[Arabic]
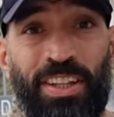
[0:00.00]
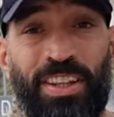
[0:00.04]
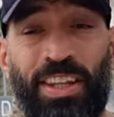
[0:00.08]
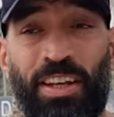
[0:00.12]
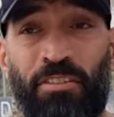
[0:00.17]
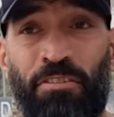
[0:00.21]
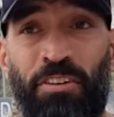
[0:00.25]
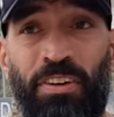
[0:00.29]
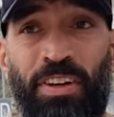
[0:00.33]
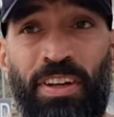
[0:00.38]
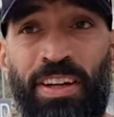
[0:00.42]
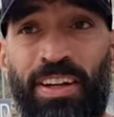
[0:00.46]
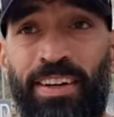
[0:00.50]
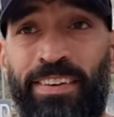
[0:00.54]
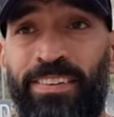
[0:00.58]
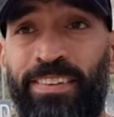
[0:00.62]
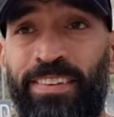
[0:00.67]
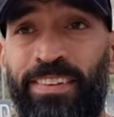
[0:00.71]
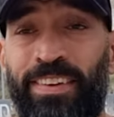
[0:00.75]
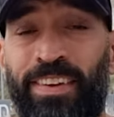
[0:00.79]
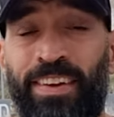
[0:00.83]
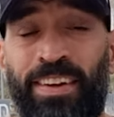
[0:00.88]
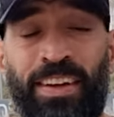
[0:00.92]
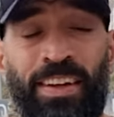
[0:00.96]
الطفيله
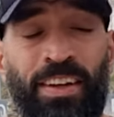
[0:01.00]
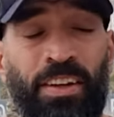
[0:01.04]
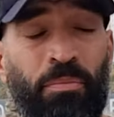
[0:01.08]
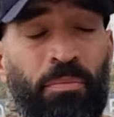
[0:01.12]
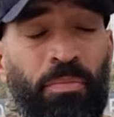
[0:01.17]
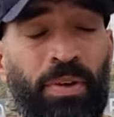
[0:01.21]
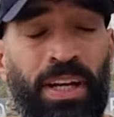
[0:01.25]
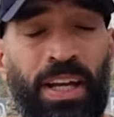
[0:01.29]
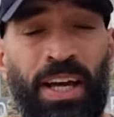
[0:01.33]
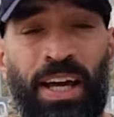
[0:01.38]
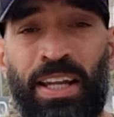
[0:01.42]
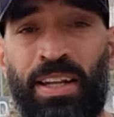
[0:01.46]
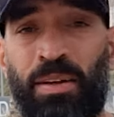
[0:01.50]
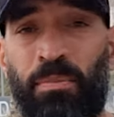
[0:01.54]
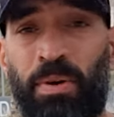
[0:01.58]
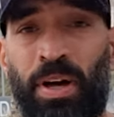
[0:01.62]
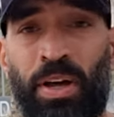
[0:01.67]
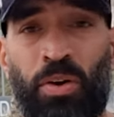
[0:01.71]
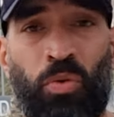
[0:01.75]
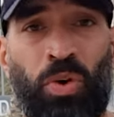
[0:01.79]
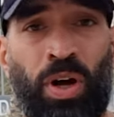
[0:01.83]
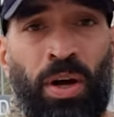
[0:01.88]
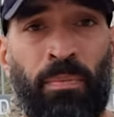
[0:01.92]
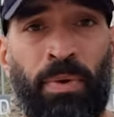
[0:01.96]
بني ادم
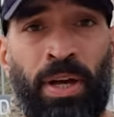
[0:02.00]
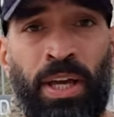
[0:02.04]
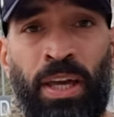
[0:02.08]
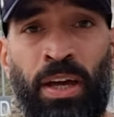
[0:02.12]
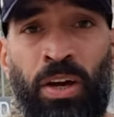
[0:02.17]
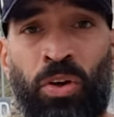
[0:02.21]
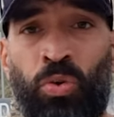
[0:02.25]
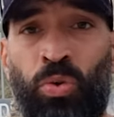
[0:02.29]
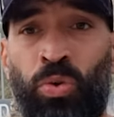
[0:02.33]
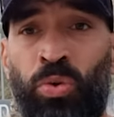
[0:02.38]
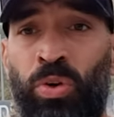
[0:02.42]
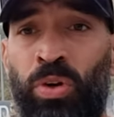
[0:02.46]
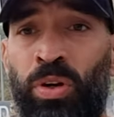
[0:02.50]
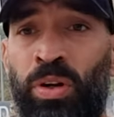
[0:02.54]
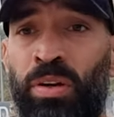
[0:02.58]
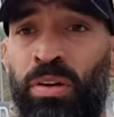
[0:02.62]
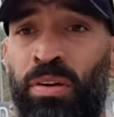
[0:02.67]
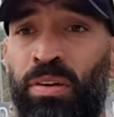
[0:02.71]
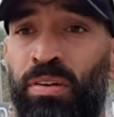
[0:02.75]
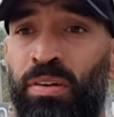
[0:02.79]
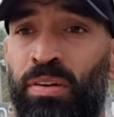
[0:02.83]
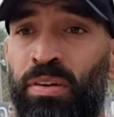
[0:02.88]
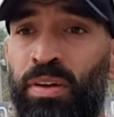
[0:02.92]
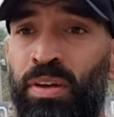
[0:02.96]
اروع ما يكون
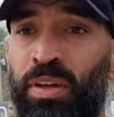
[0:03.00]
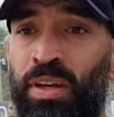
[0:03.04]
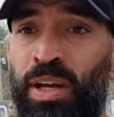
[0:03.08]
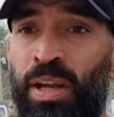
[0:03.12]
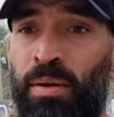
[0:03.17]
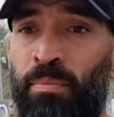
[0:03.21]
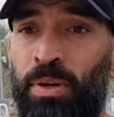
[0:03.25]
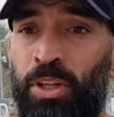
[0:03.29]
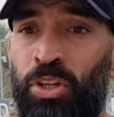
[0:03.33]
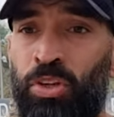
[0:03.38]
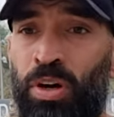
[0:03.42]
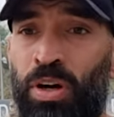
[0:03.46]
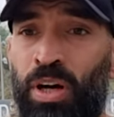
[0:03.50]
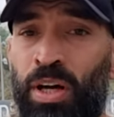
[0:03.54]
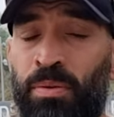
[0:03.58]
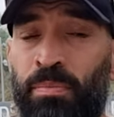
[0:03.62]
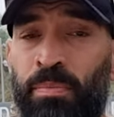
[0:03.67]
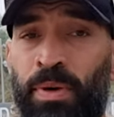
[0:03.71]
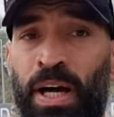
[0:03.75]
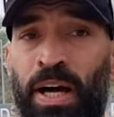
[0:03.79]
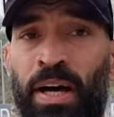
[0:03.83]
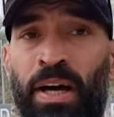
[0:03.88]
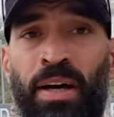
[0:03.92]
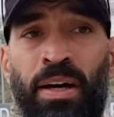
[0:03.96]
لما تقعد
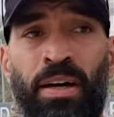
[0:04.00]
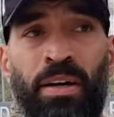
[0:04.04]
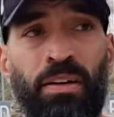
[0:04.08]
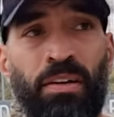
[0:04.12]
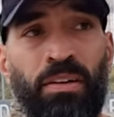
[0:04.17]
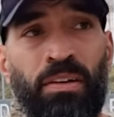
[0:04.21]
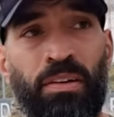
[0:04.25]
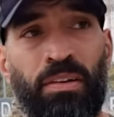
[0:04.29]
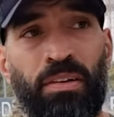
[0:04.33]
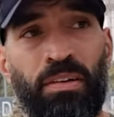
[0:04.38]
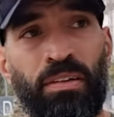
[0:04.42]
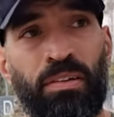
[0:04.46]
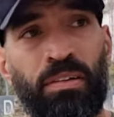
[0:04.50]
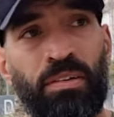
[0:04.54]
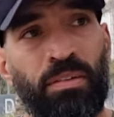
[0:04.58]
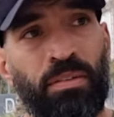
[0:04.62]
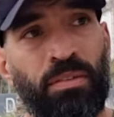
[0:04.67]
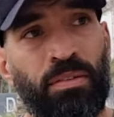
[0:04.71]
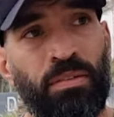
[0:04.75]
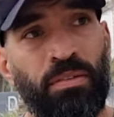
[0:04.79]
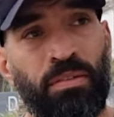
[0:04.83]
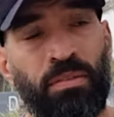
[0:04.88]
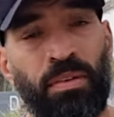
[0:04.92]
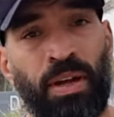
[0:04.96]
معاه
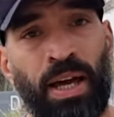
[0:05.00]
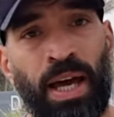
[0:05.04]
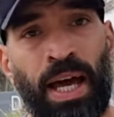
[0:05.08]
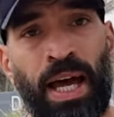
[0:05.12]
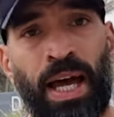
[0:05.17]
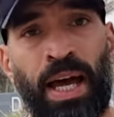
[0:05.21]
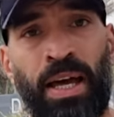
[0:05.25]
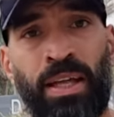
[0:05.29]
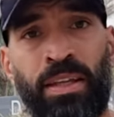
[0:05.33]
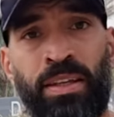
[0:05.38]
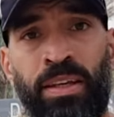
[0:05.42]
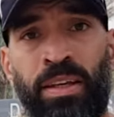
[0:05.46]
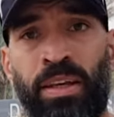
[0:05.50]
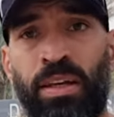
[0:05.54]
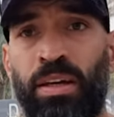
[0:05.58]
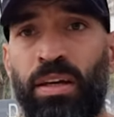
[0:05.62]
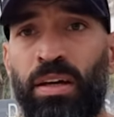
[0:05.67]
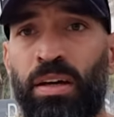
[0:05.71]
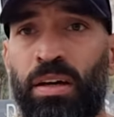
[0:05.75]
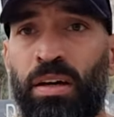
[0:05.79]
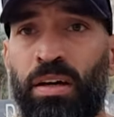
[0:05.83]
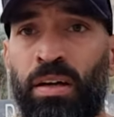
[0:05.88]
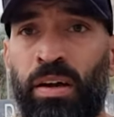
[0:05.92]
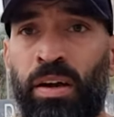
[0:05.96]
هادي
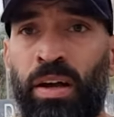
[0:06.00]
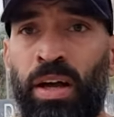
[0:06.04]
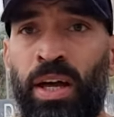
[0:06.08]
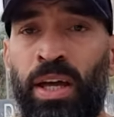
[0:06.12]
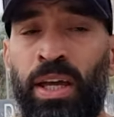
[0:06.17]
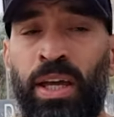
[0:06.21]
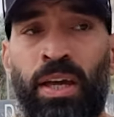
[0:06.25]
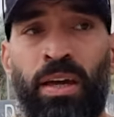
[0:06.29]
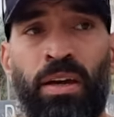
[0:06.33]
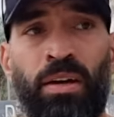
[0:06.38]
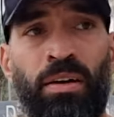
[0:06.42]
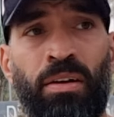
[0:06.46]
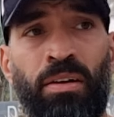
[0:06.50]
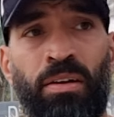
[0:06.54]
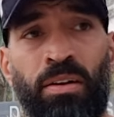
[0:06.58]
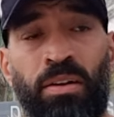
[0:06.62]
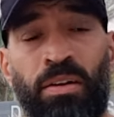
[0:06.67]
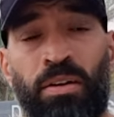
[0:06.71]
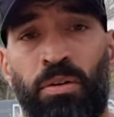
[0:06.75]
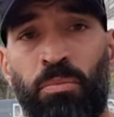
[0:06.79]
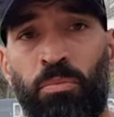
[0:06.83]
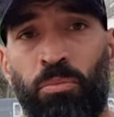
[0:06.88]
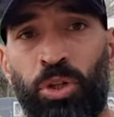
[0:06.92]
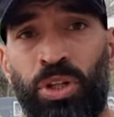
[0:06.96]
رايق
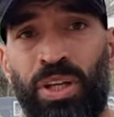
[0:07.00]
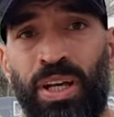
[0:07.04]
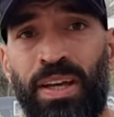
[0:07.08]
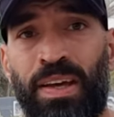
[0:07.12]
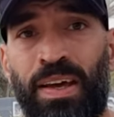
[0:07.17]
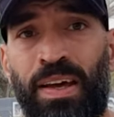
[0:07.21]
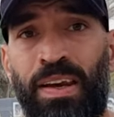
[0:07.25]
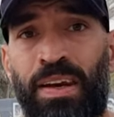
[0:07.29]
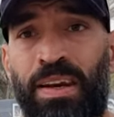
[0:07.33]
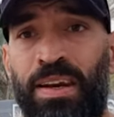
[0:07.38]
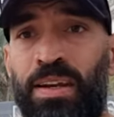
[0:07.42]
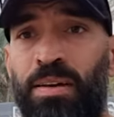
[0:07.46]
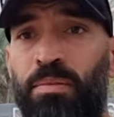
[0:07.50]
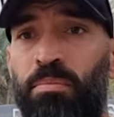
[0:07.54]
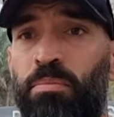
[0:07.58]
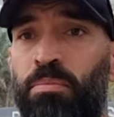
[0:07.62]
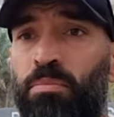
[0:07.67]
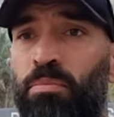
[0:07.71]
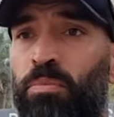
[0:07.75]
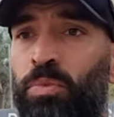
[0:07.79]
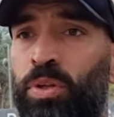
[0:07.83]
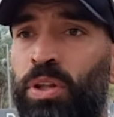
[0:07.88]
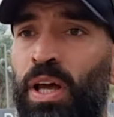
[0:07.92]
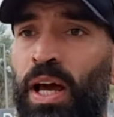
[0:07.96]
متكلم
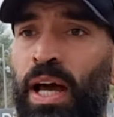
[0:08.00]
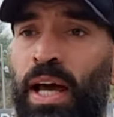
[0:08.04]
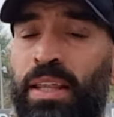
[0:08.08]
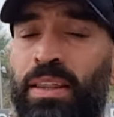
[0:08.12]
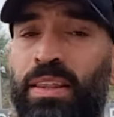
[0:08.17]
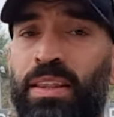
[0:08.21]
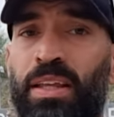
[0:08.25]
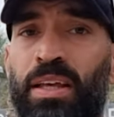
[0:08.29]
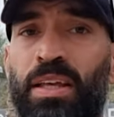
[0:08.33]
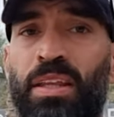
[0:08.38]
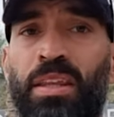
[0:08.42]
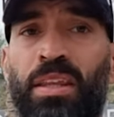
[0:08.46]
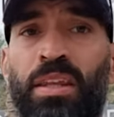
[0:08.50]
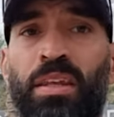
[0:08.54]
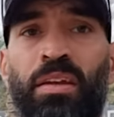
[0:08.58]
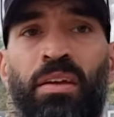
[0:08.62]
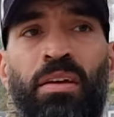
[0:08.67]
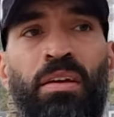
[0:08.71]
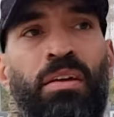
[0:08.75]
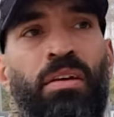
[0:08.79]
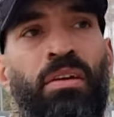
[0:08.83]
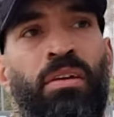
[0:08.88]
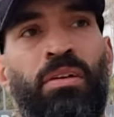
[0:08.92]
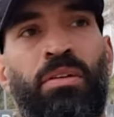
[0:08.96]
متحدث
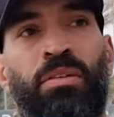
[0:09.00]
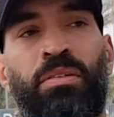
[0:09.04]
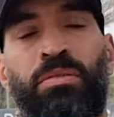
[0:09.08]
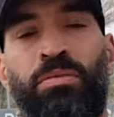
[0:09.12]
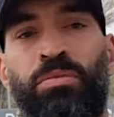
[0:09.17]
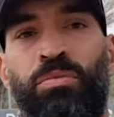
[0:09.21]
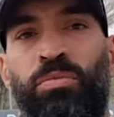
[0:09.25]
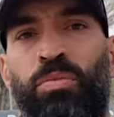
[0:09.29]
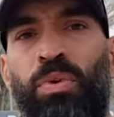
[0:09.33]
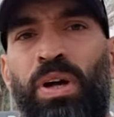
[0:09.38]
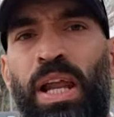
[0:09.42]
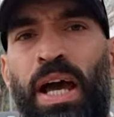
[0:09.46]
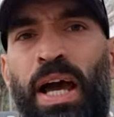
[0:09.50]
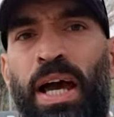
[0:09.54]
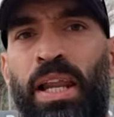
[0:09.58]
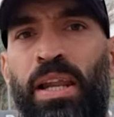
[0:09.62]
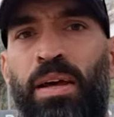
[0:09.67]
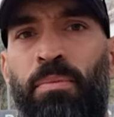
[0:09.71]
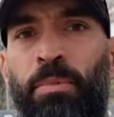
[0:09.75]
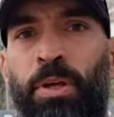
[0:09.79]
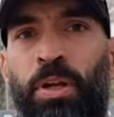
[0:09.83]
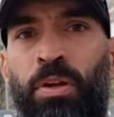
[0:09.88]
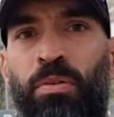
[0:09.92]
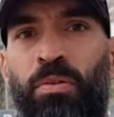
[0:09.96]
ولا
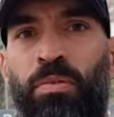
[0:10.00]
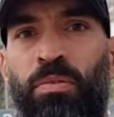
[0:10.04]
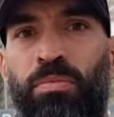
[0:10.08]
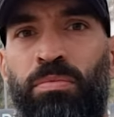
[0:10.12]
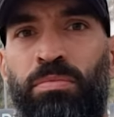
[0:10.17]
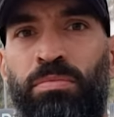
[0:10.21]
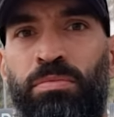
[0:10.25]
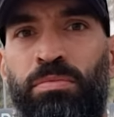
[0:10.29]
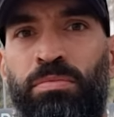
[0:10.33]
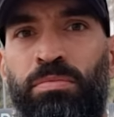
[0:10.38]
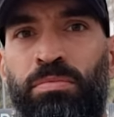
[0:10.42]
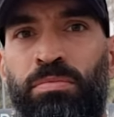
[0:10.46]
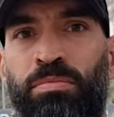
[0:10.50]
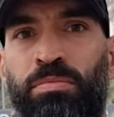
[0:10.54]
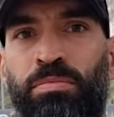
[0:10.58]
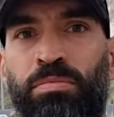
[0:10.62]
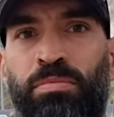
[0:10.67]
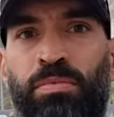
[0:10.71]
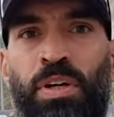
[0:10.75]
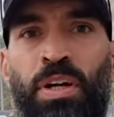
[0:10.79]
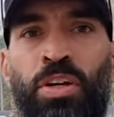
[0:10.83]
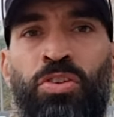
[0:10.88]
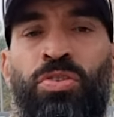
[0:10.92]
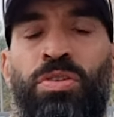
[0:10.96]
احلى منه
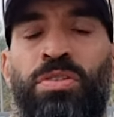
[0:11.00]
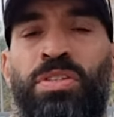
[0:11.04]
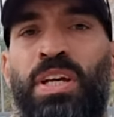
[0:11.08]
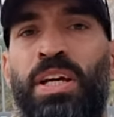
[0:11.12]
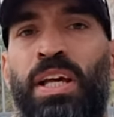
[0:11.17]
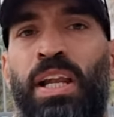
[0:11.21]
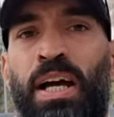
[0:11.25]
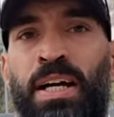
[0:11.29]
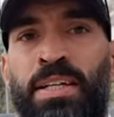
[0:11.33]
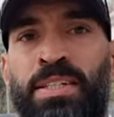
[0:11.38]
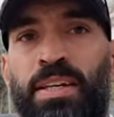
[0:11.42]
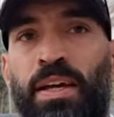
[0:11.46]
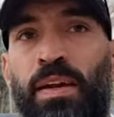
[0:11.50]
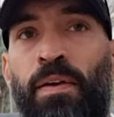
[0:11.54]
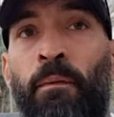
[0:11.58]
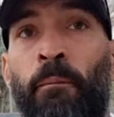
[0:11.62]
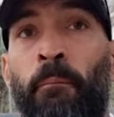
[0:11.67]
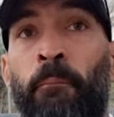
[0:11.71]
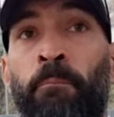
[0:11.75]
رجل زي العسل